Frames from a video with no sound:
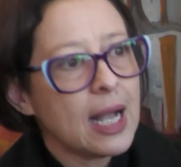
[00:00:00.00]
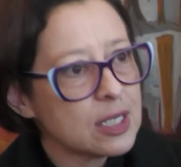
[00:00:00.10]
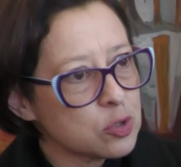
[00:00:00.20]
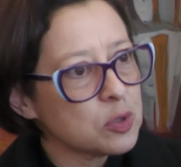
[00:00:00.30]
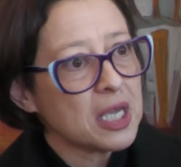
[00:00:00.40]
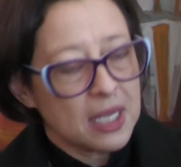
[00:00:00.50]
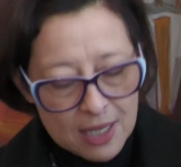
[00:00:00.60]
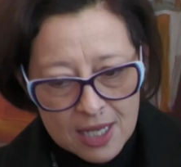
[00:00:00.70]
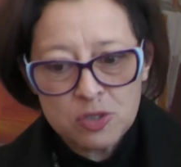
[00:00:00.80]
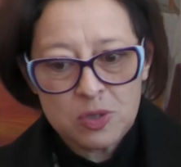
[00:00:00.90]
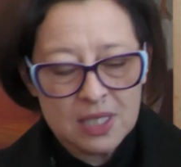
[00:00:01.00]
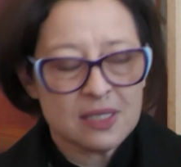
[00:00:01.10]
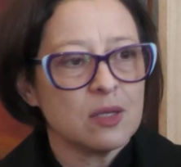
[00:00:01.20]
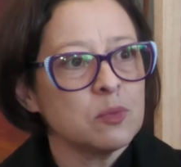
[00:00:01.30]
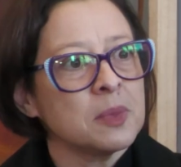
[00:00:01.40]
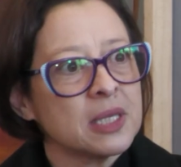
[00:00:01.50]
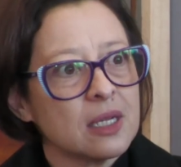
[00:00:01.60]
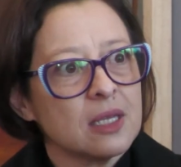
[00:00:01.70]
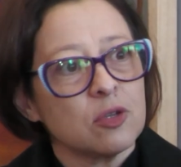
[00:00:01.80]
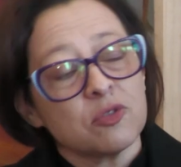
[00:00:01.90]
ayuda y ayuda en la salud
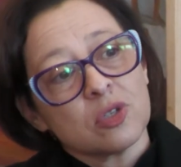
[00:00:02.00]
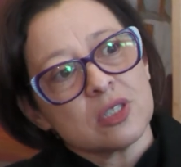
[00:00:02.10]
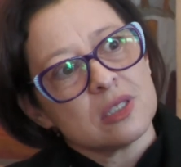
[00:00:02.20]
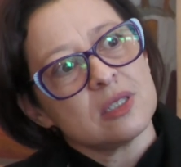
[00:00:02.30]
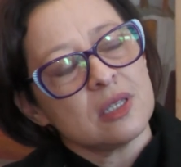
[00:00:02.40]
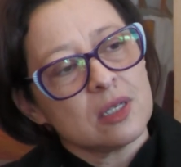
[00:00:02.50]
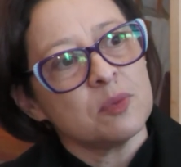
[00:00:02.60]
mental del otro que se sienta